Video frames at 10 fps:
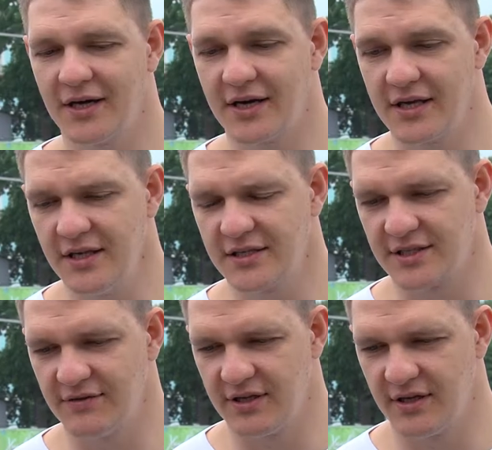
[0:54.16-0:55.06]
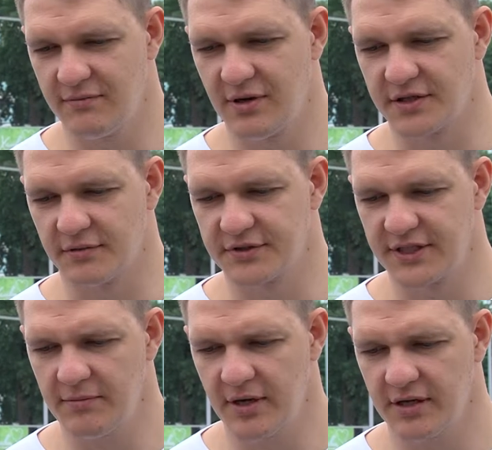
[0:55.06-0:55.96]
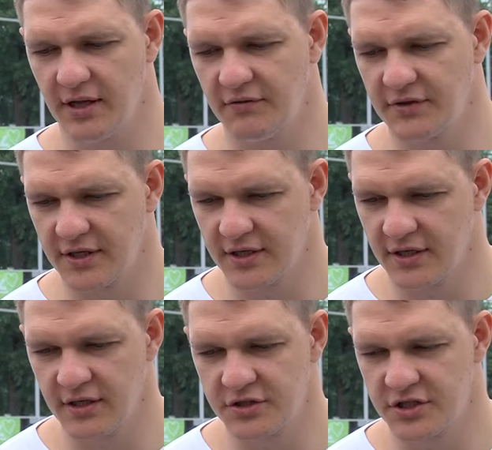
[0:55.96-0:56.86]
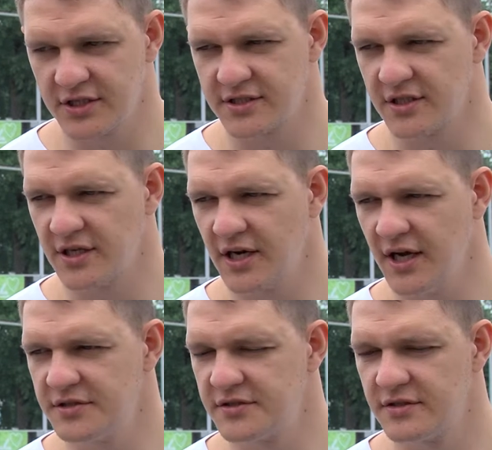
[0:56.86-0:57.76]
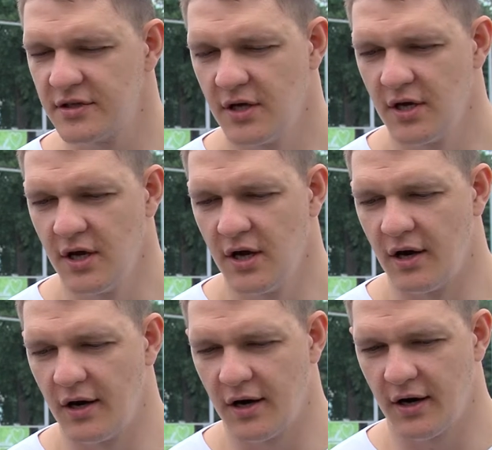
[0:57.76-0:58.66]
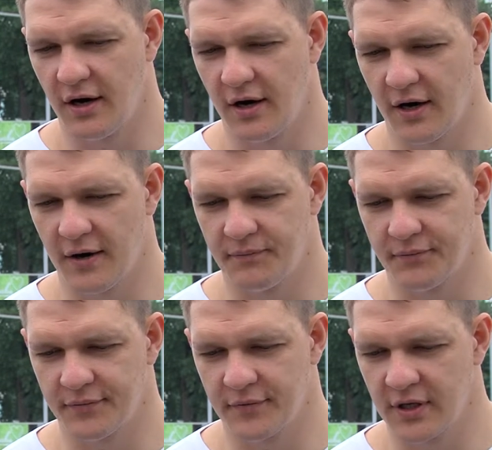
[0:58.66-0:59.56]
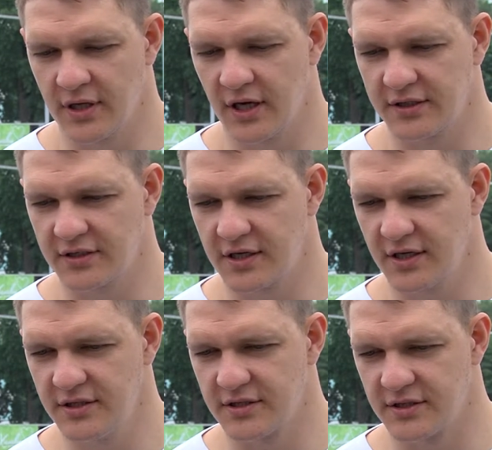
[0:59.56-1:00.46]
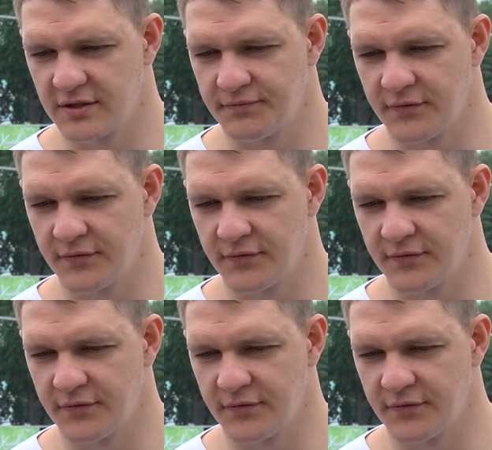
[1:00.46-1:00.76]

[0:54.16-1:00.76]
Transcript: Какие наставления ребятам? Самое главное – честно играть, а, играть открыто